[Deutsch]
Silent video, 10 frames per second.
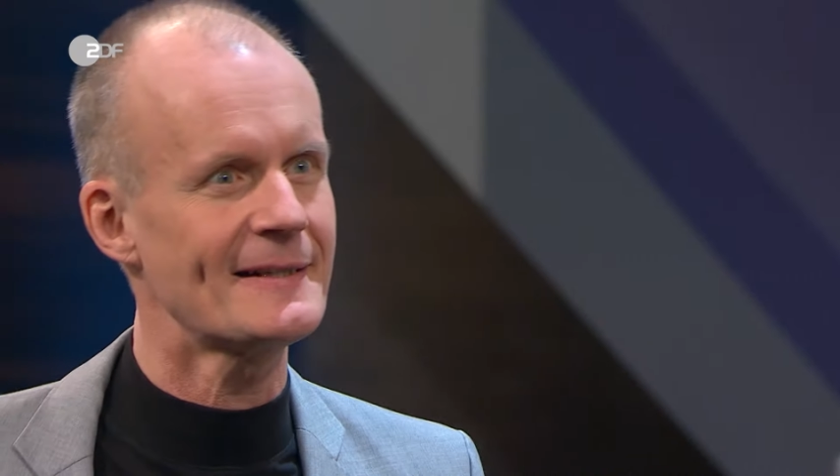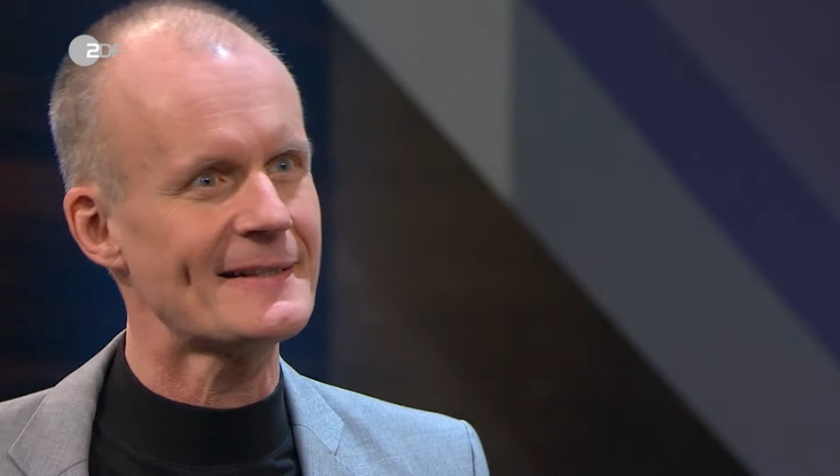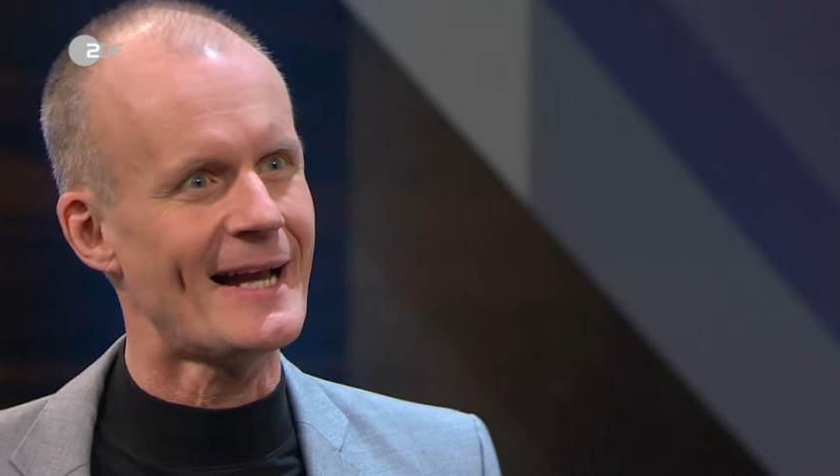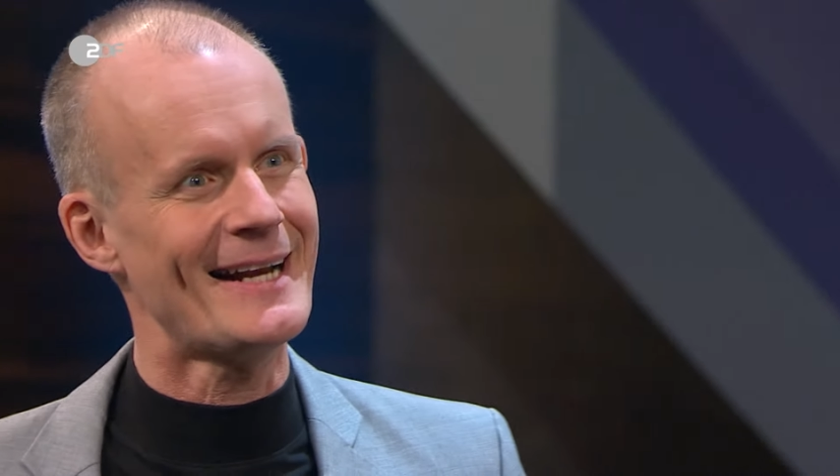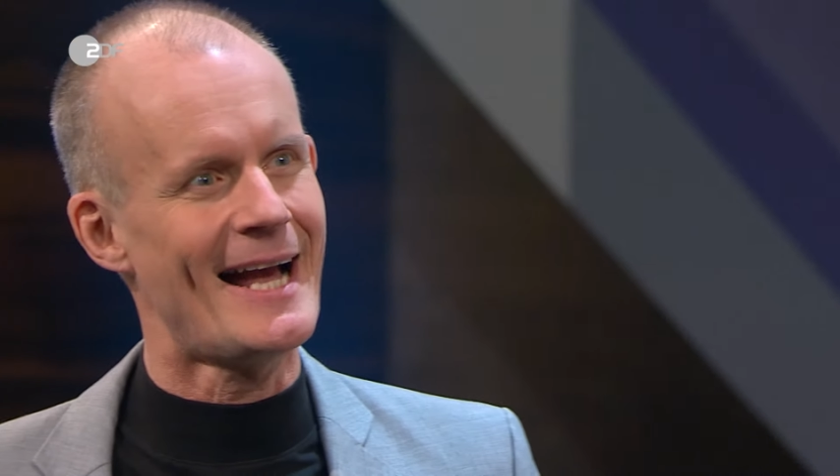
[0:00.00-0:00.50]

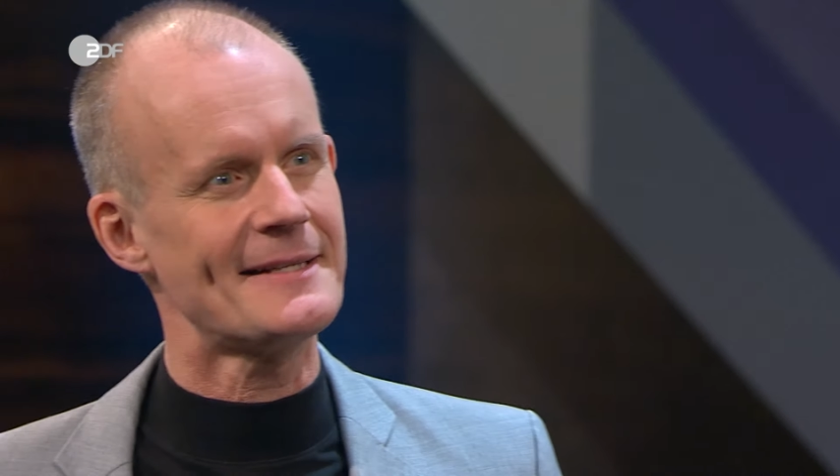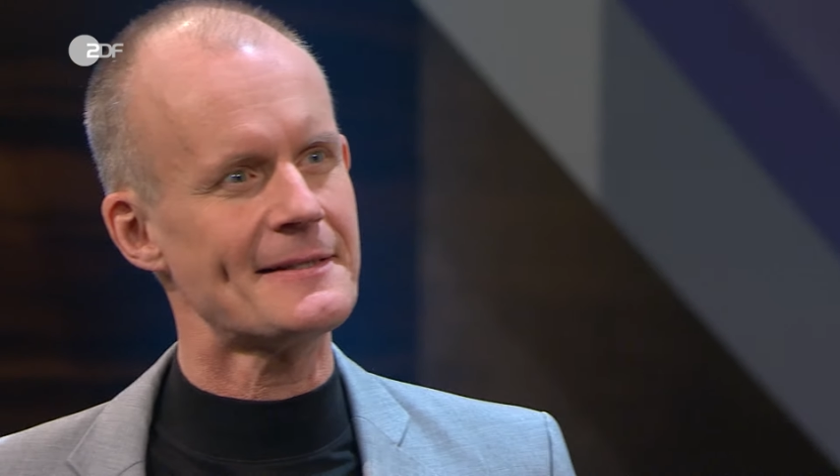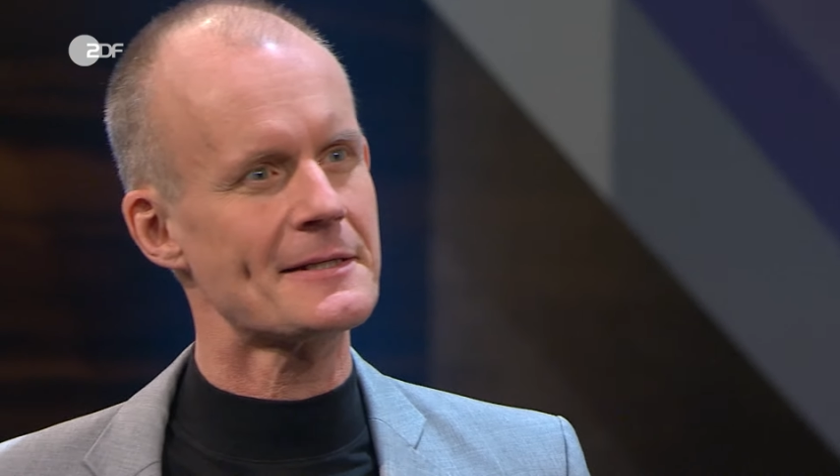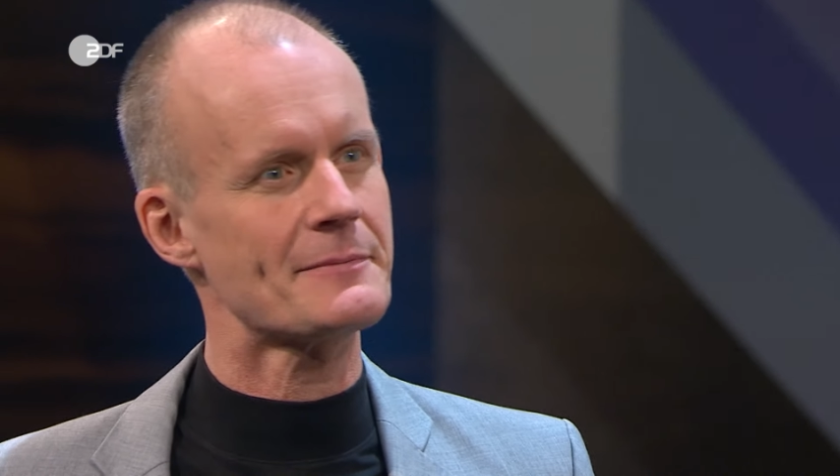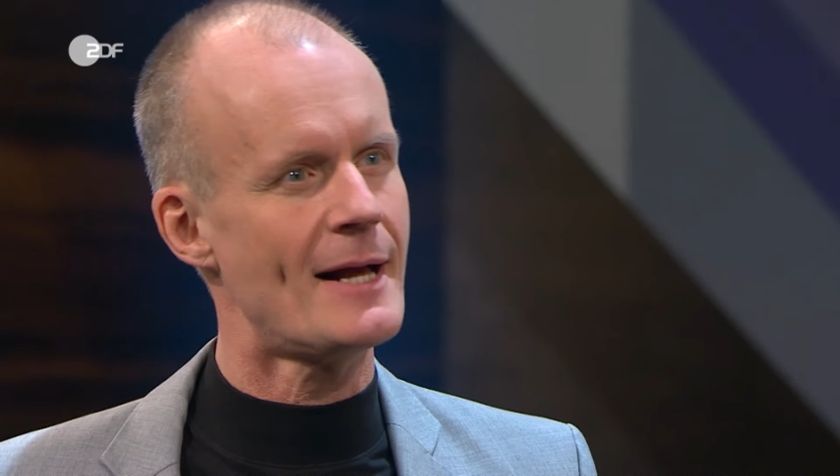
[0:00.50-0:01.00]
nicht ein
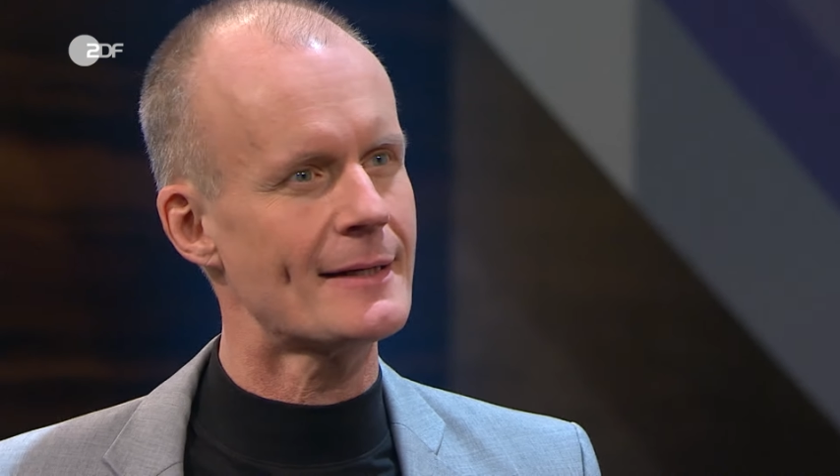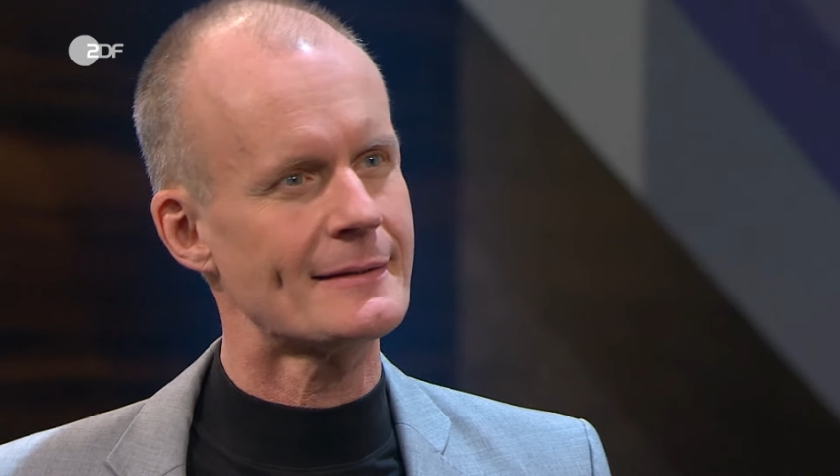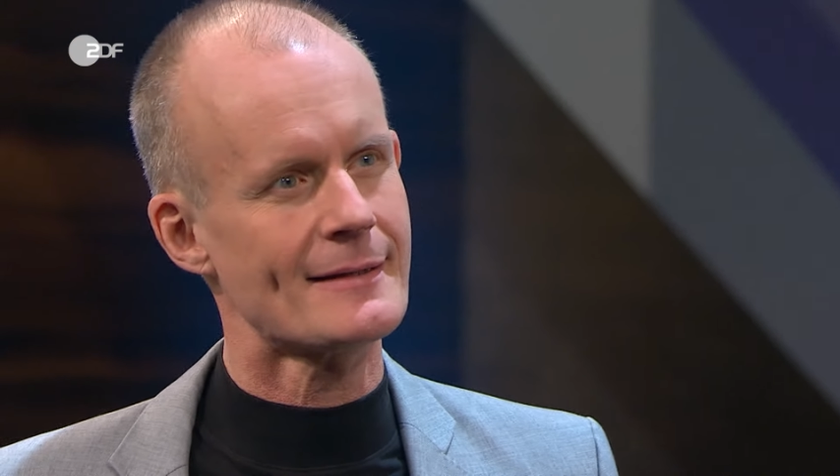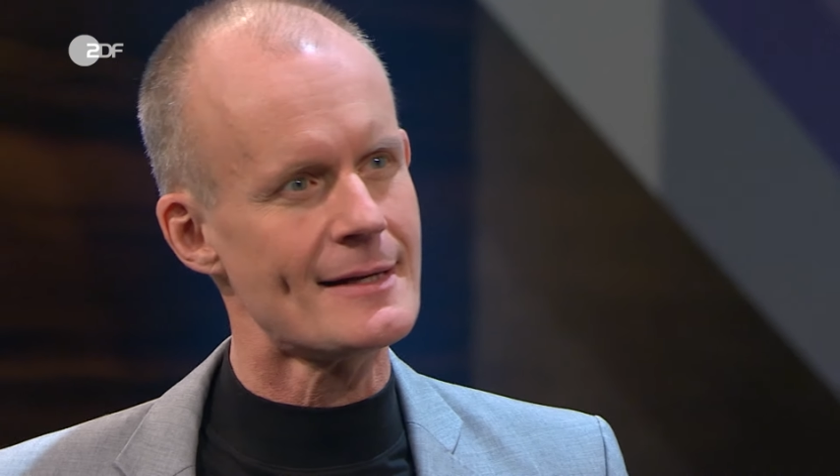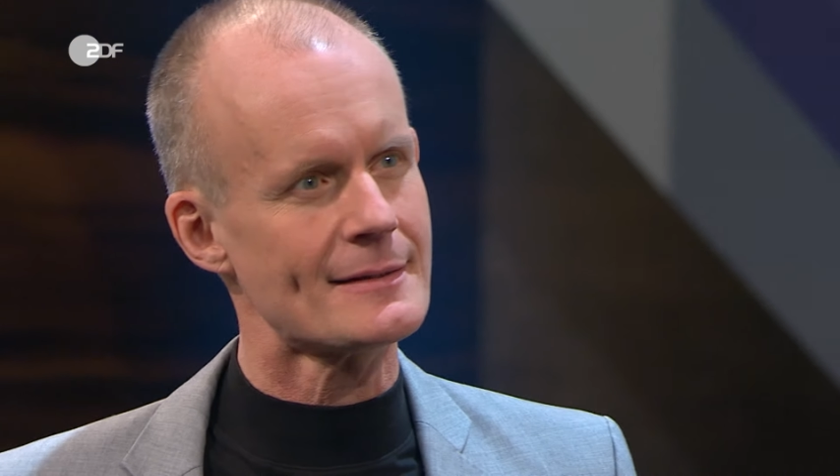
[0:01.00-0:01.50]
einziges Mal
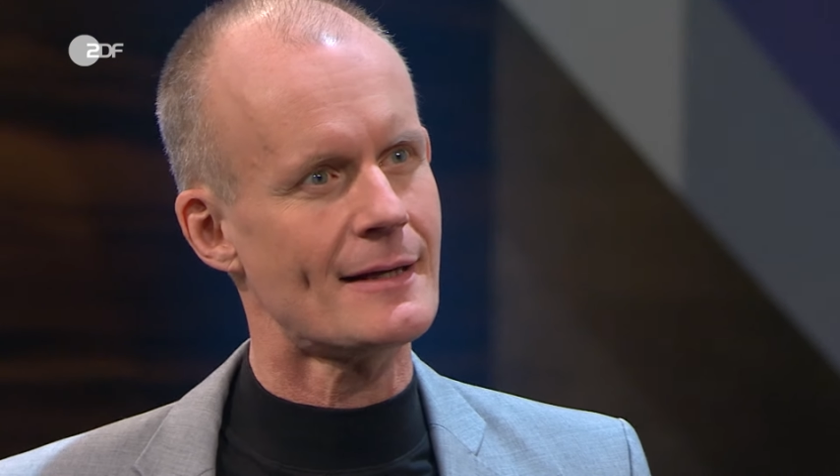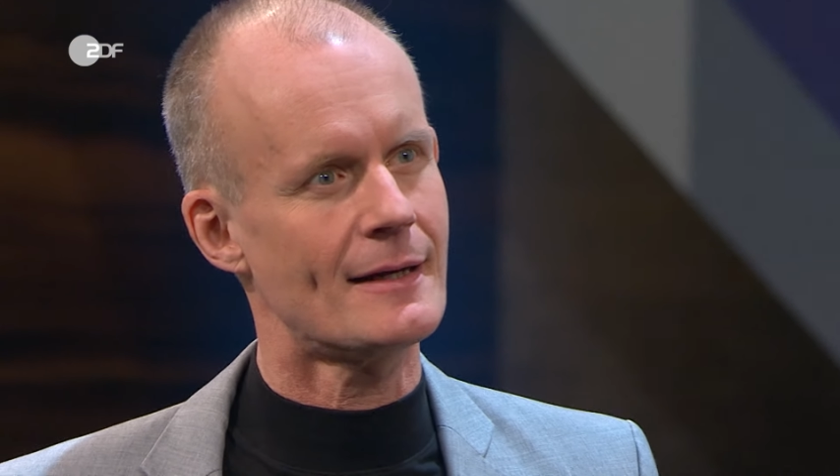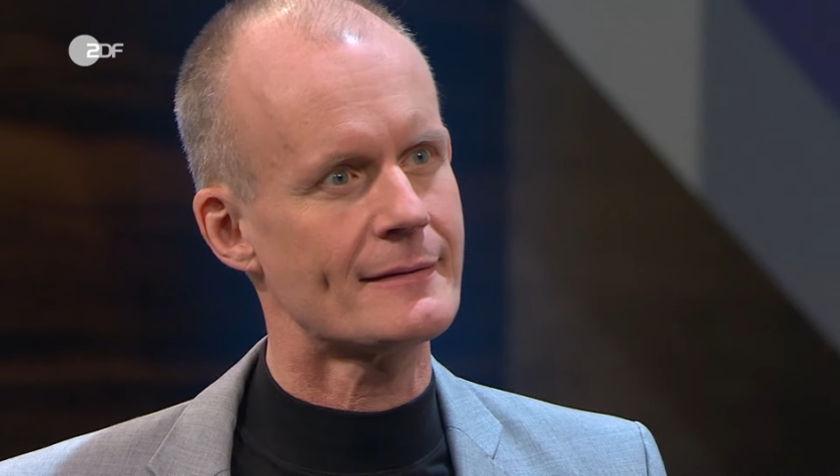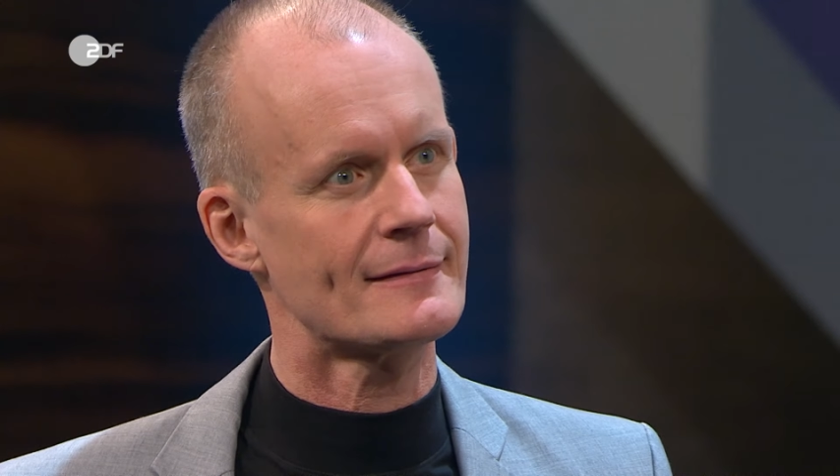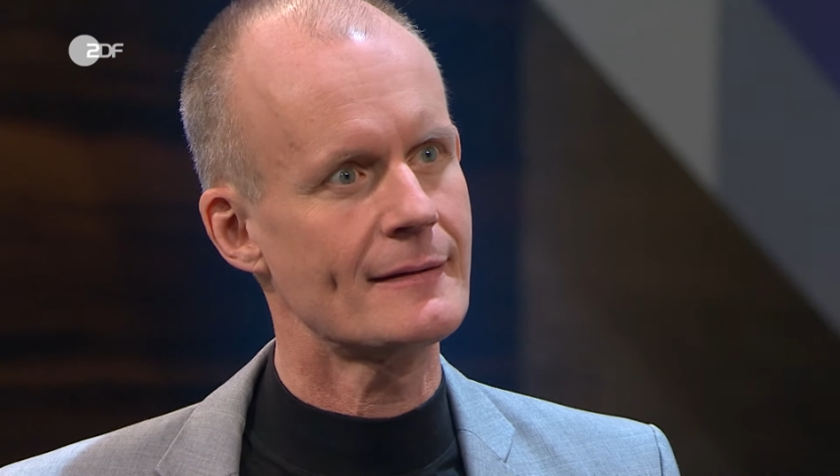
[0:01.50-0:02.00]
getagt
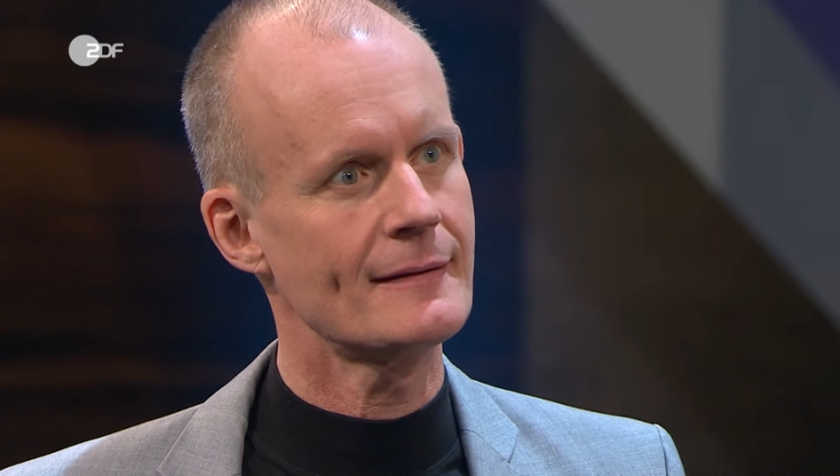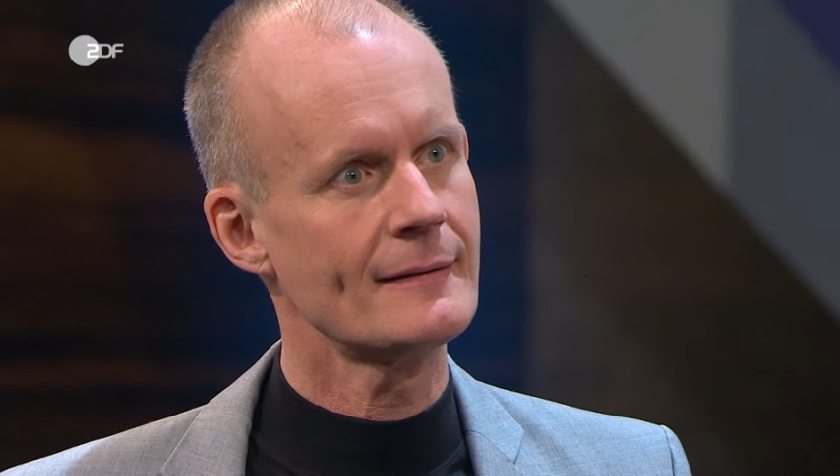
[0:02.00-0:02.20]
hat.